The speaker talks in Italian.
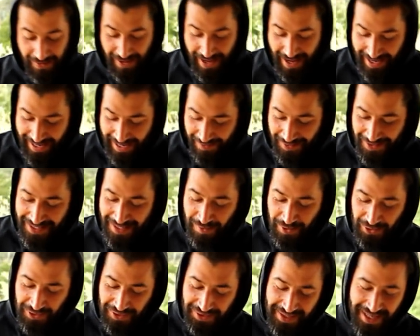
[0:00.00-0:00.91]
anche questa
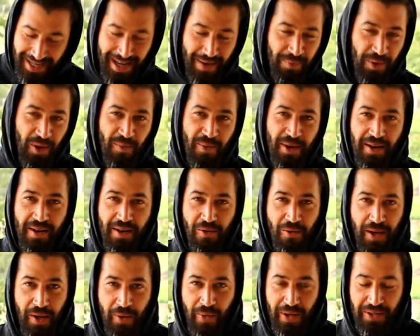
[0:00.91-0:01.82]
motosega più o meno ha
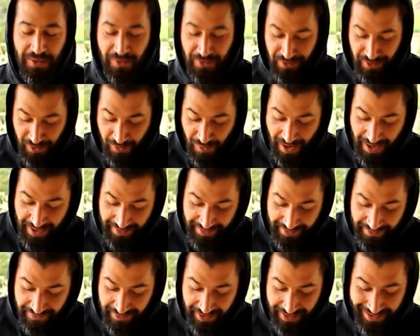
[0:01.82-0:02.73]
quei 4-5 anni
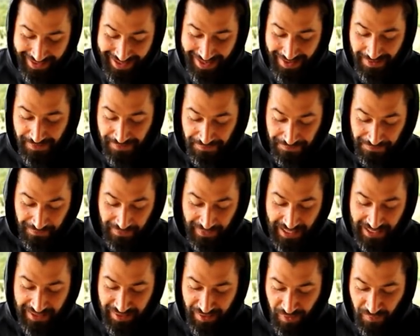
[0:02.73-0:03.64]
di vita
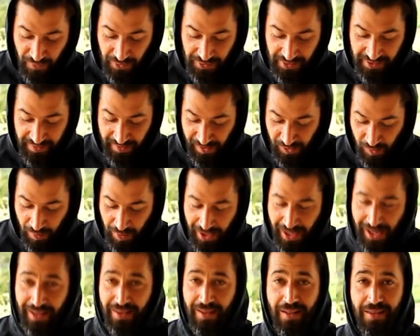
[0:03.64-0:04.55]
e se non fosse stato per gli
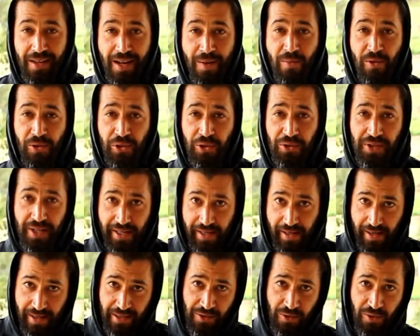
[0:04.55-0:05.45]
altri tre
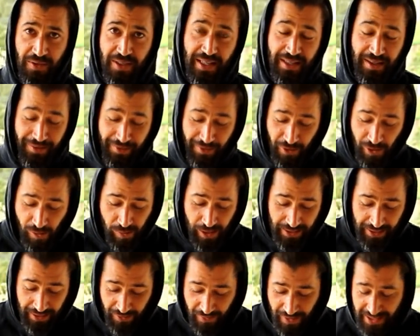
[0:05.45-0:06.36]
motoseghe che sono stati
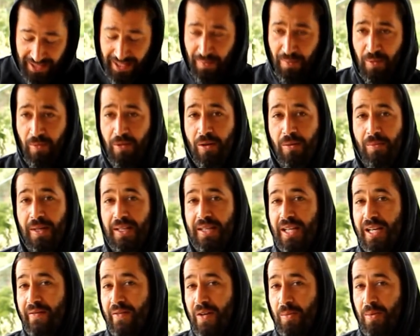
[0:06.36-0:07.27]
inglobati in questa probabilmente
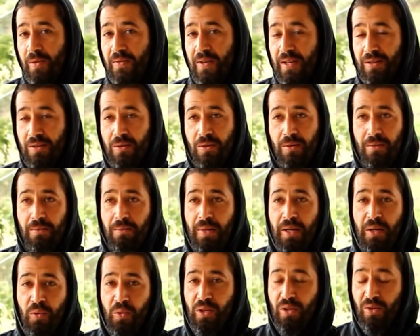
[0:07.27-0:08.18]
ne avrebbe fatto
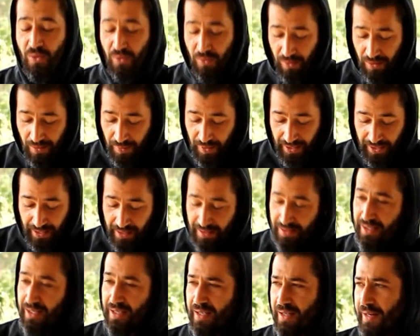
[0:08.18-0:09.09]
meno di uno perché
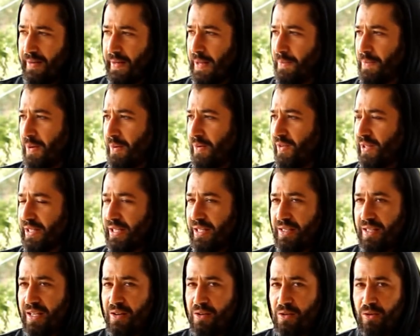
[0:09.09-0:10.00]
se la prima volta
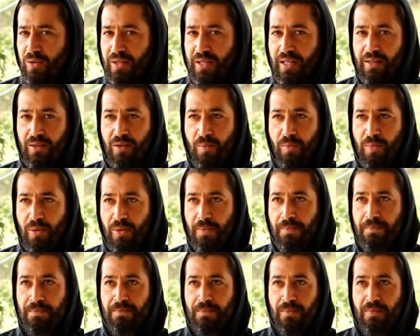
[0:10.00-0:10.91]
si è rotta dopo
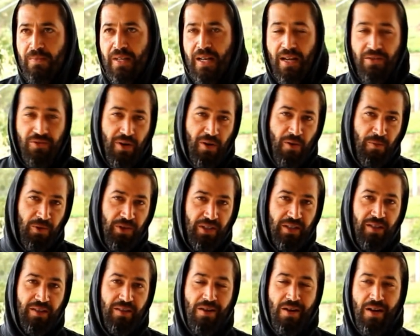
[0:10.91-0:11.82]
cioè ha
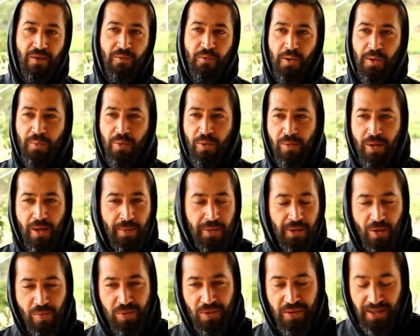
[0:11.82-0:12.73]
cominciato a tirare fuori i problemi
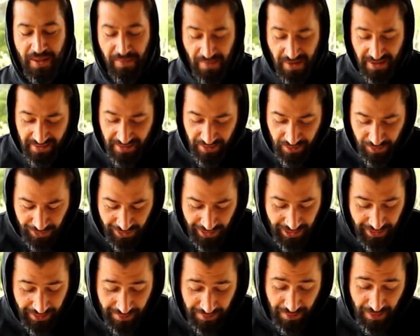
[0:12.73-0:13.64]
dopo tre mesi di
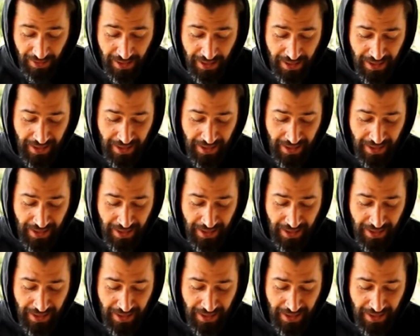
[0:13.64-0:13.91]
utilizzo